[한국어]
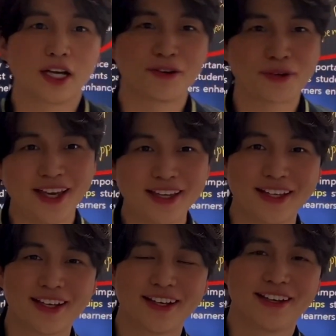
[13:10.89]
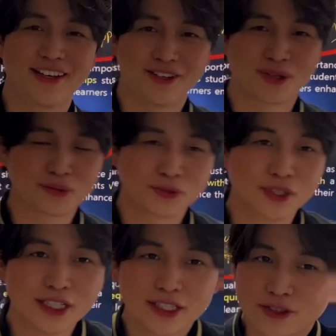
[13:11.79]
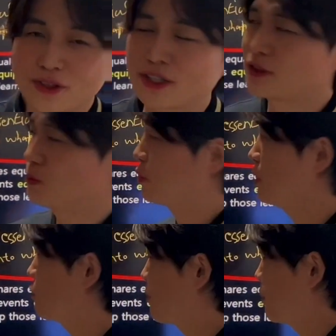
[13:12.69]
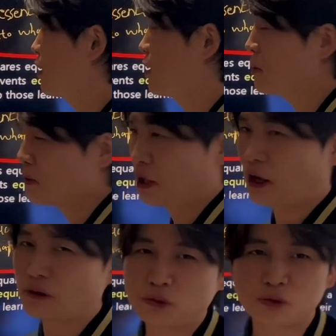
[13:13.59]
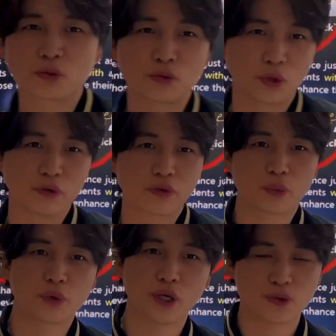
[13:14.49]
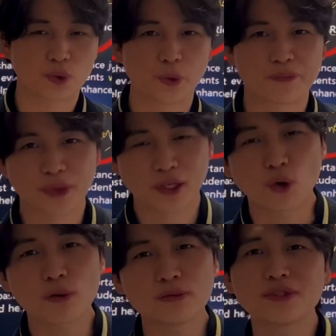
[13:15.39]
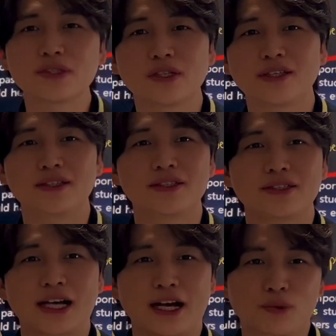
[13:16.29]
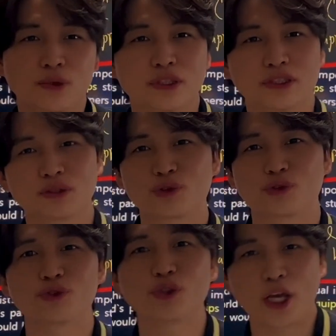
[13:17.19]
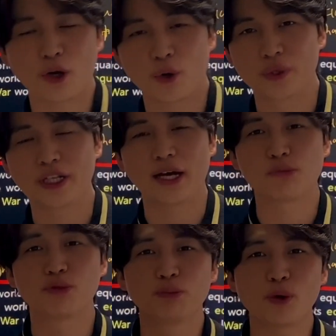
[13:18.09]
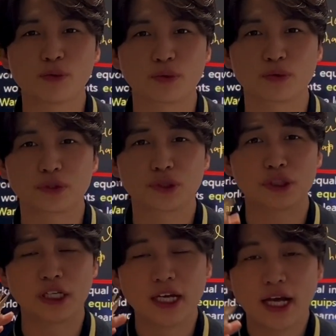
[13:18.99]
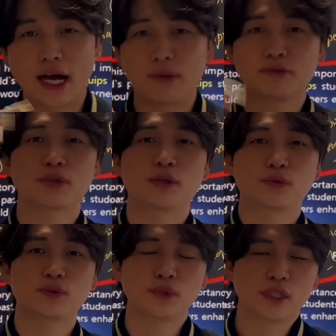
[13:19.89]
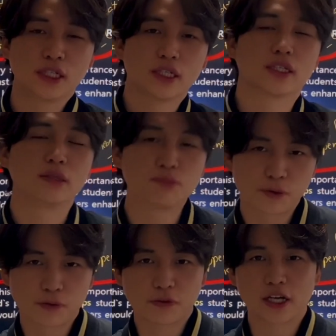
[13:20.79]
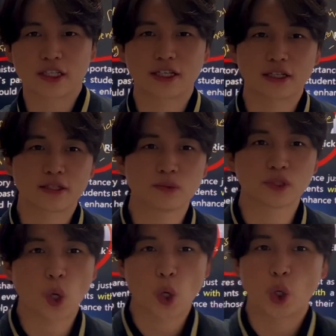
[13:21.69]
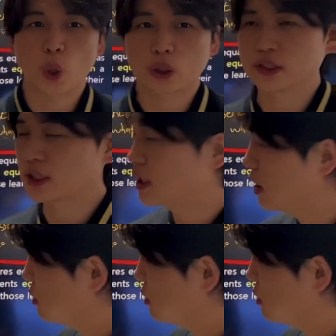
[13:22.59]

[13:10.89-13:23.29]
오케이? 예, 여러분. 저랑 같이 브레인스토밍 하고 계속적으로 연습을 해줘. 여러분들의 있는, 갖고 있는 그 수준의 어휘나 문법으로는 아무래도 인프루브 하기가 힘들어요. 그러니까